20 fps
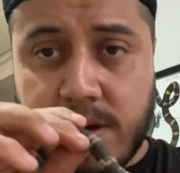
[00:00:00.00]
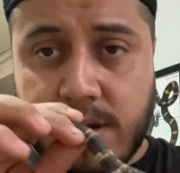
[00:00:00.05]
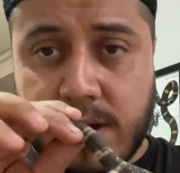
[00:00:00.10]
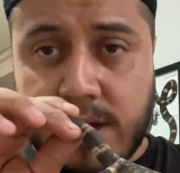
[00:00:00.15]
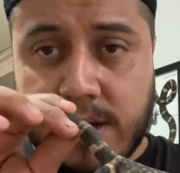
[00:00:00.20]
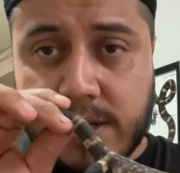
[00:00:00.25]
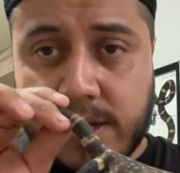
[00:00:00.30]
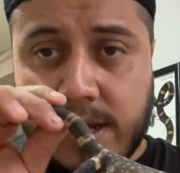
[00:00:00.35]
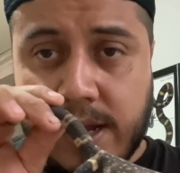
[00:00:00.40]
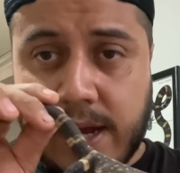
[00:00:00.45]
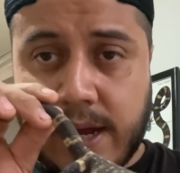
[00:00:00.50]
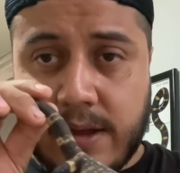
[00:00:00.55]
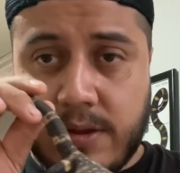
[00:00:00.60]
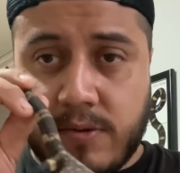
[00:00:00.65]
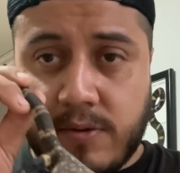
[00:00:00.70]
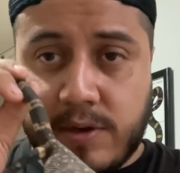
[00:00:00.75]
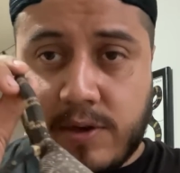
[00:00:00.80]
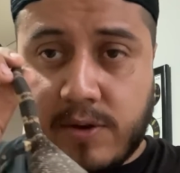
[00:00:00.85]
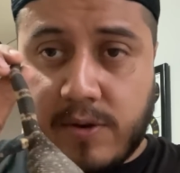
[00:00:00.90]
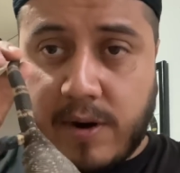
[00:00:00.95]
está
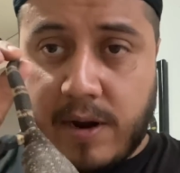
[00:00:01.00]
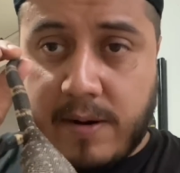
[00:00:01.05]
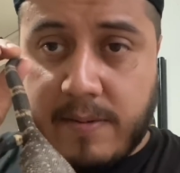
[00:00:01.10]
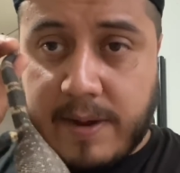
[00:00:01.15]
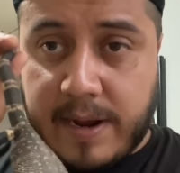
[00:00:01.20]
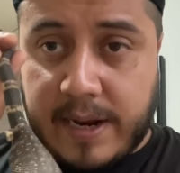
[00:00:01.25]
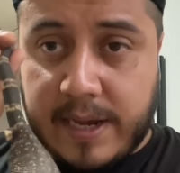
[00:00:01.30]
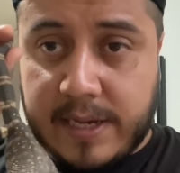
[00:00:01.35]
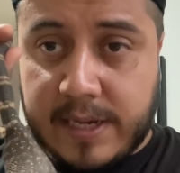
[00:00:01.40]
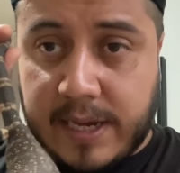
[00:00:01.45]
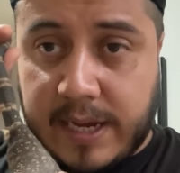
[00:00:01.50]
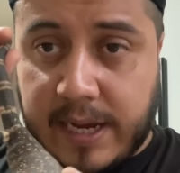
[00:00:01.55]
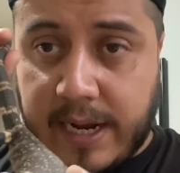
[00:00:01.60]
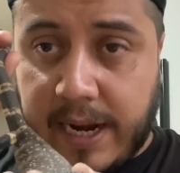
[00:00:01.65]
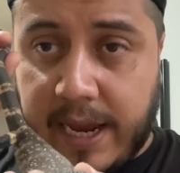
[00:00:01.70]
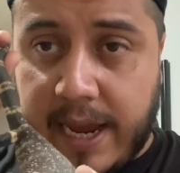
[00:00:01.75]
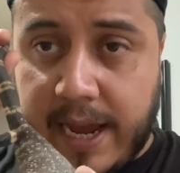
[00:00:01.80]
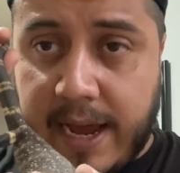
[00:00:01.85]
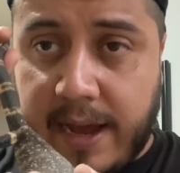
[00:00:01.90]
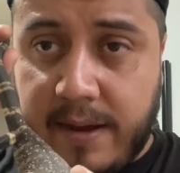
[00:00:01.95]
nuestro Alvarez y
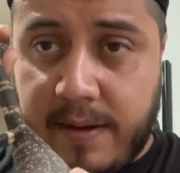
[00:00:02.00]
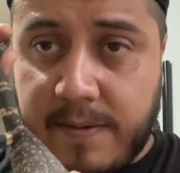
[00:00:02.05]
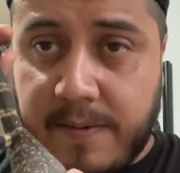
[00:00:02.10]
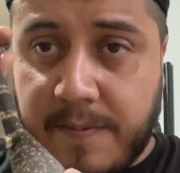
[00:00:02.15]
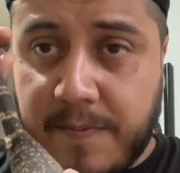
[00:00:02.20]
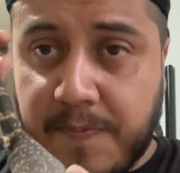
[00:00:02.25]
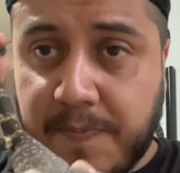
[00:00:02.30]
Cría,